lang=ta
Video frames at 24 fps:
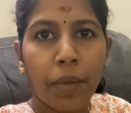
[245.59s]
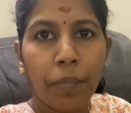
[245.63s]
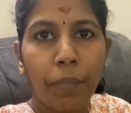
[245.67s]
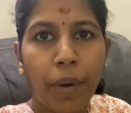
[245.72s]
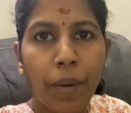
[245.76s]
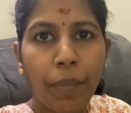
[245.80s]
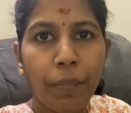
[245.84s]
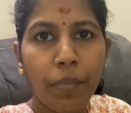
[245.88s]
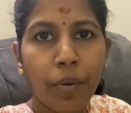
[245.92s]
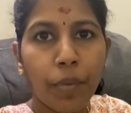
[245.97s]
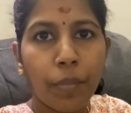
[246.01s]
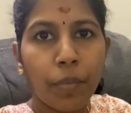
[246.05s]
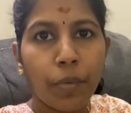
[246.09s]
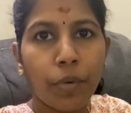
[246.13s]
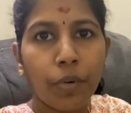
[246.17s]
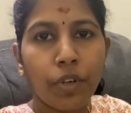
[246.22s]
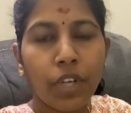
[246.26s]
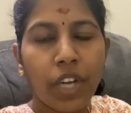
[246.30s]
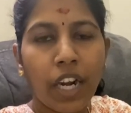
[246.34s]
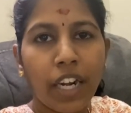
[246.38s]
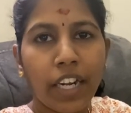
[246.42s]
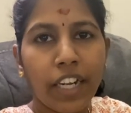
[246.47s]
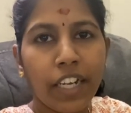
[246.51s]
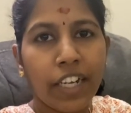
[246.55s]
பம்பை போட்டு
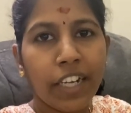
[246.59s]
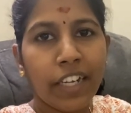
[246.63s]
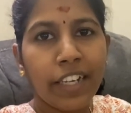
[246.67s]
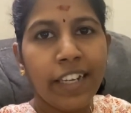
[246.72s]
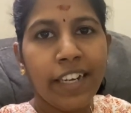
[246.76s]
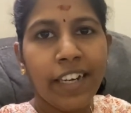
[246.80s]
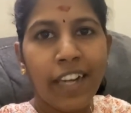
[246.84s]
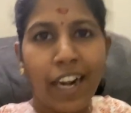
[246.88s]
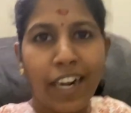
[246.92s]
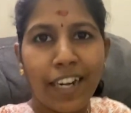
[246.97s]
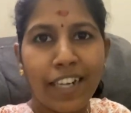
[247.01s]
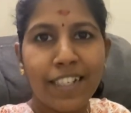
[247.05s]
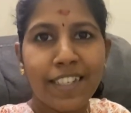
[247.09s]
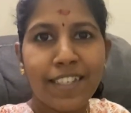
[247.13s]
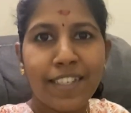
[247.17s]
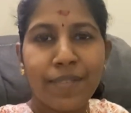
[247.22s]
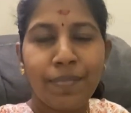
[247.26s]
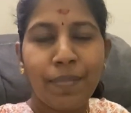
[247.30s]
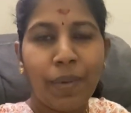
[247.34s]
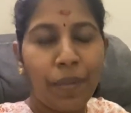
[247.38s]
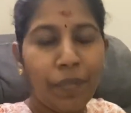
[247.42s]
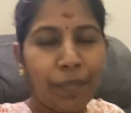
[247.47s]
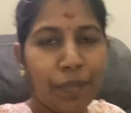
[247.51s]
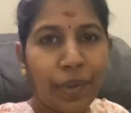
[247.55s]
அடி அடி அடித்து
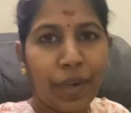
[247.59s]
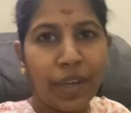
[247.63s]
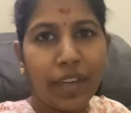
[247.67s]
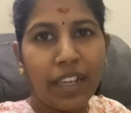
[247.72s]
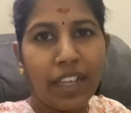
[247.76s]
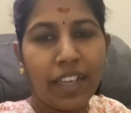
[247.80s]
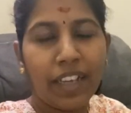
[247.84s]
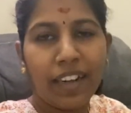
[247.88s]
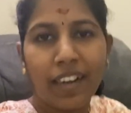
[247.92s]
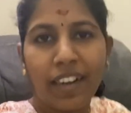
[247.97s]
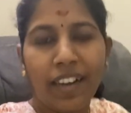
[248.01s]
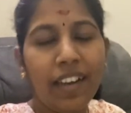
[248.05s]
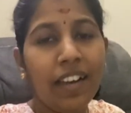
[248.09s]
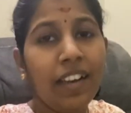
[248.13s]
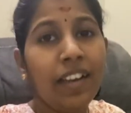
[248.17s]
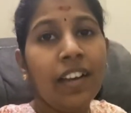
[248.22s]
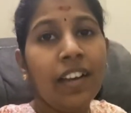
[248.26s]
பம்ப் பண்ணிங்கன்னா